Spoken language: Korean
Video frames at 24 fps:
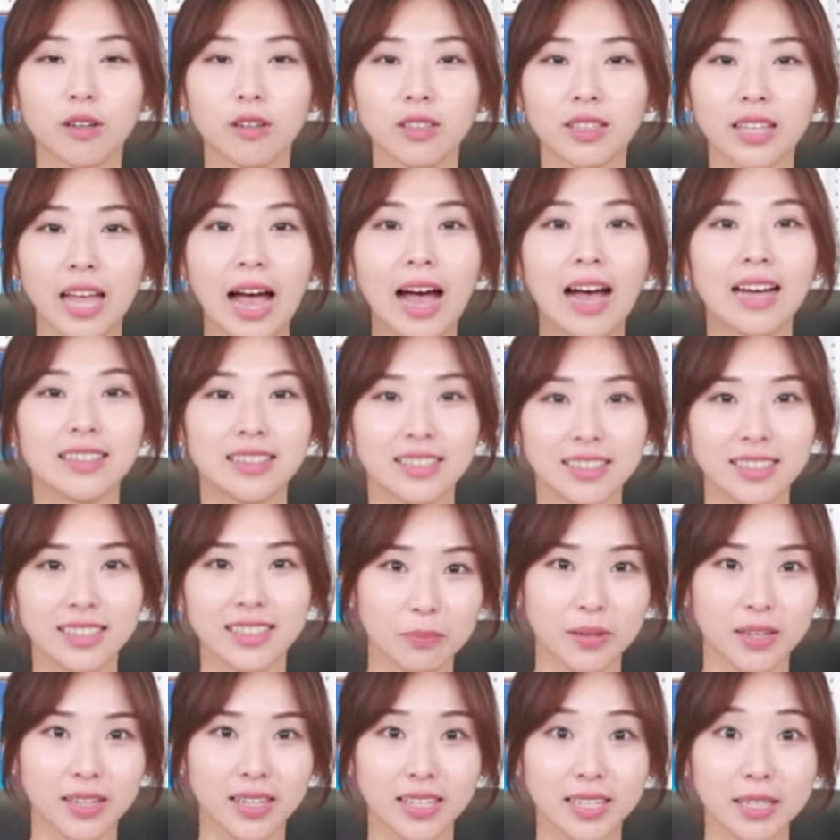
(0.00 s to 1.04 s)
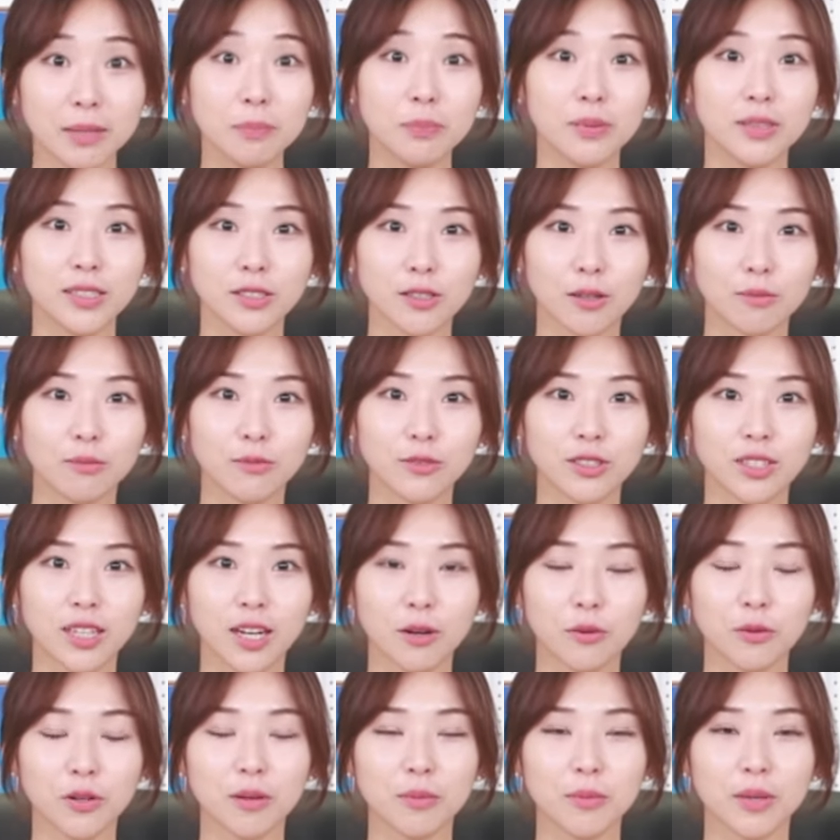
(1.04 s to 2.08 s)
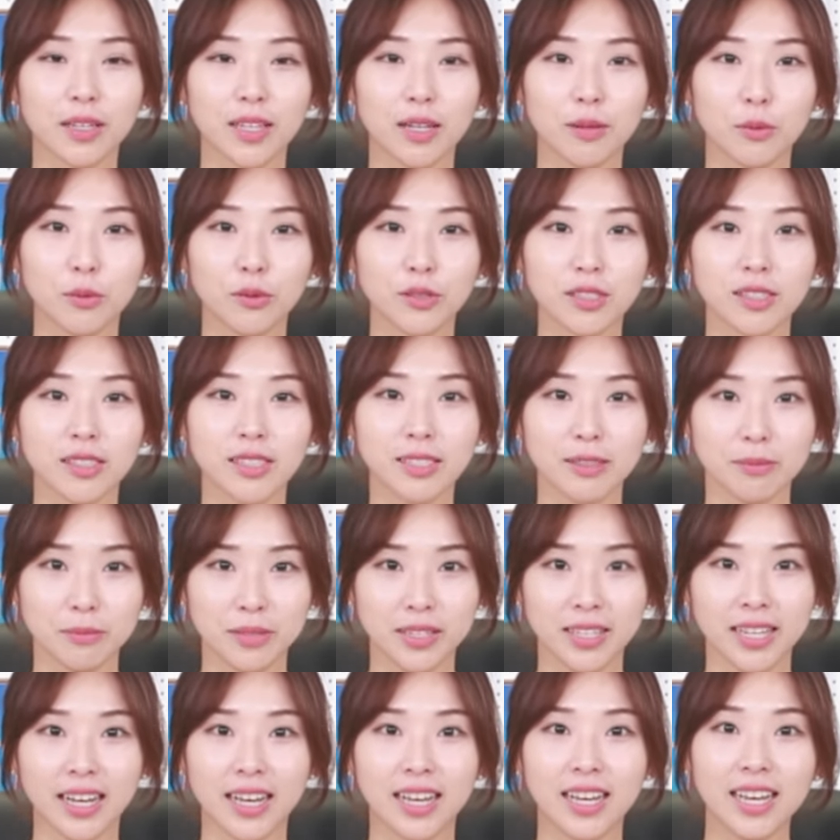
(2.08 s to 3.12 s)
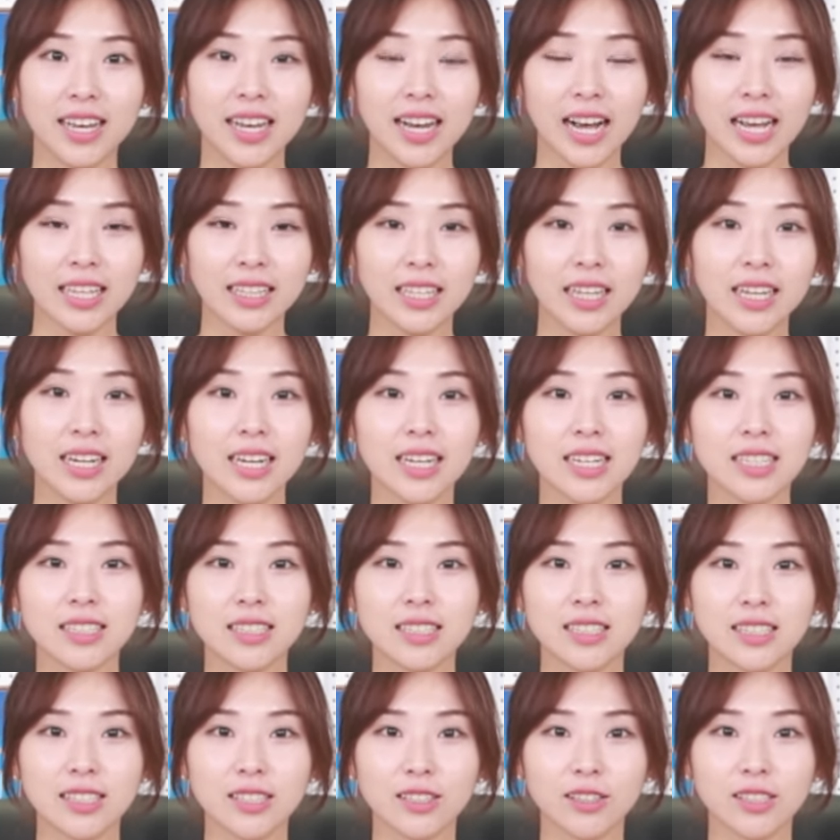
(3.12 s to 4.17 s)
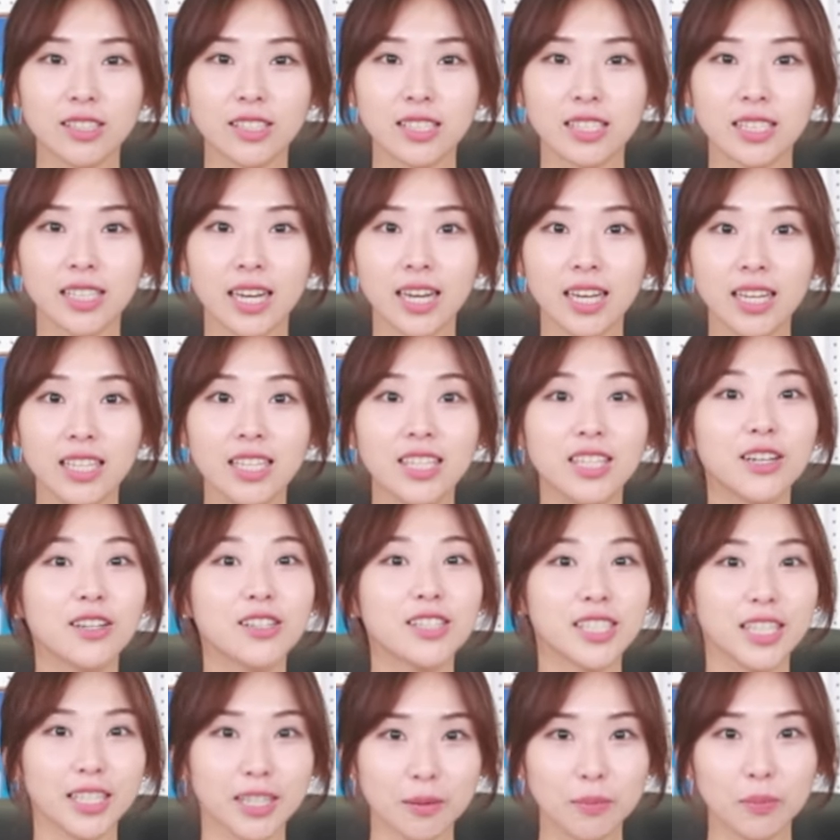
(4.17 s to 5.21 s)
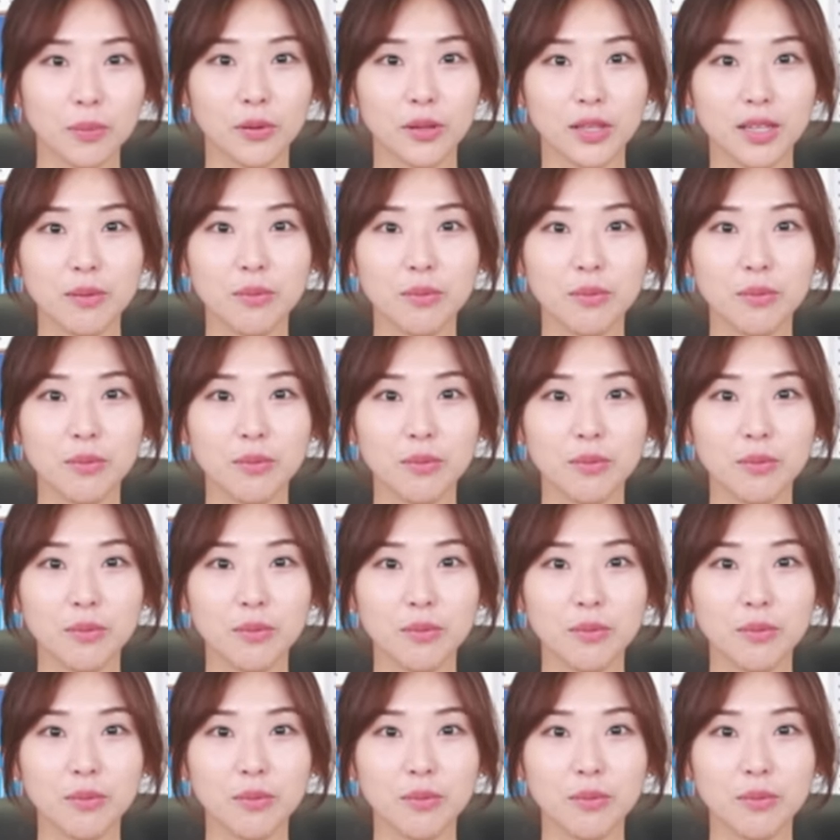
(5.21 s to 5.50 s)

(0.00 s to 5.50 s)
다 든 리플 전문가 오랜만에 모셨습니다. 카탈라이즈 리서치의 이현재 대표님